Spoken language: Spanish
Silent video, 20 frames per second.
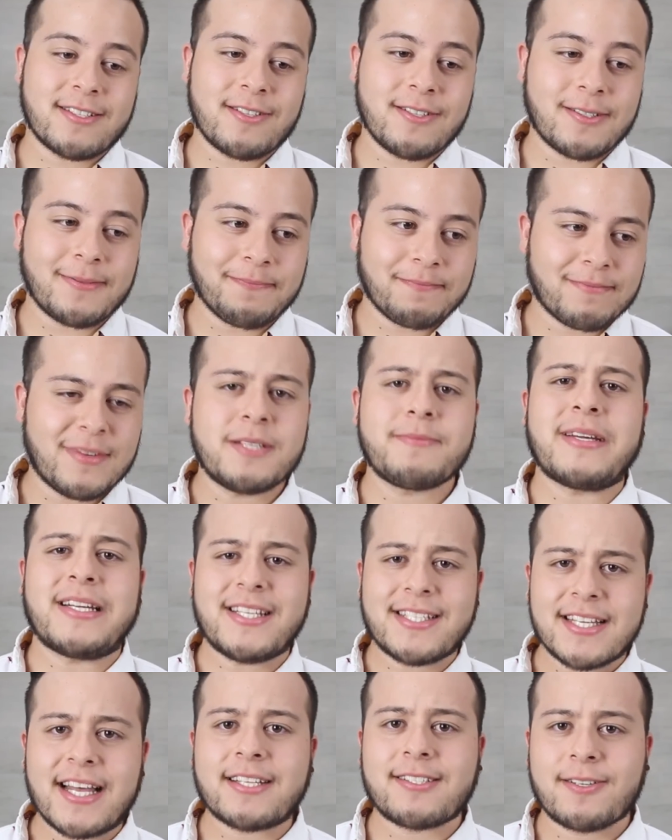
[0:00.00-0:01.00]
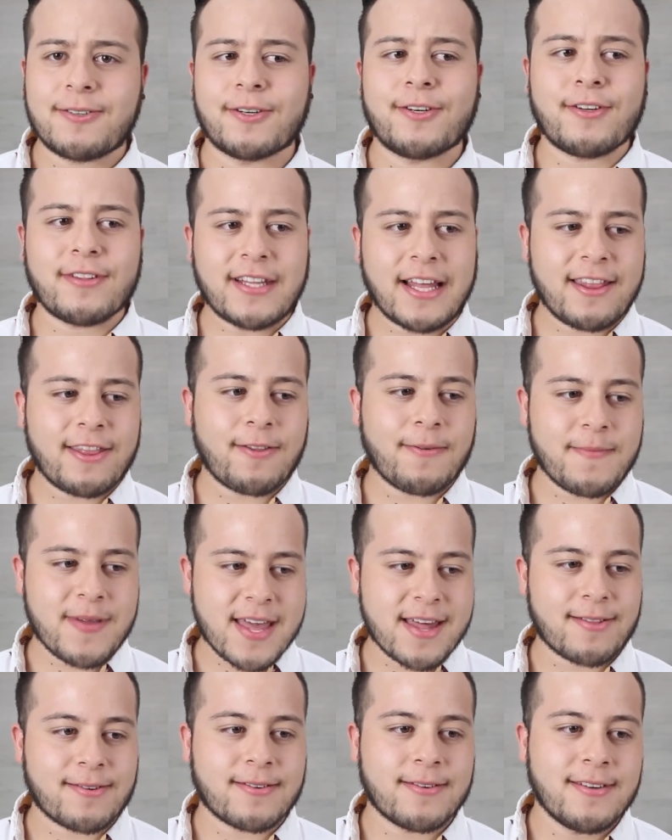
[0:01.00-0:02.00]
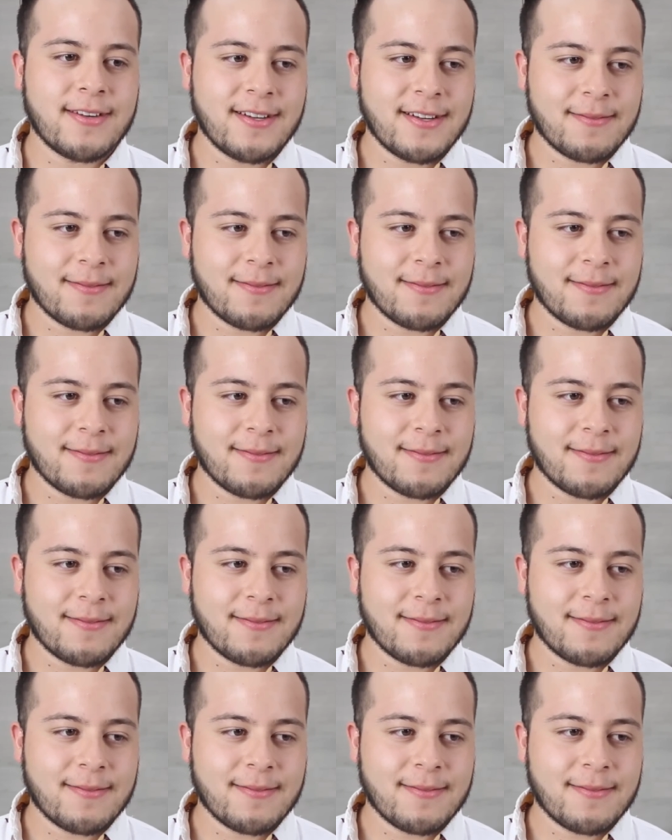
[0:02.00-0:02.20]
asco. Más bien es asco, no tanto miedo.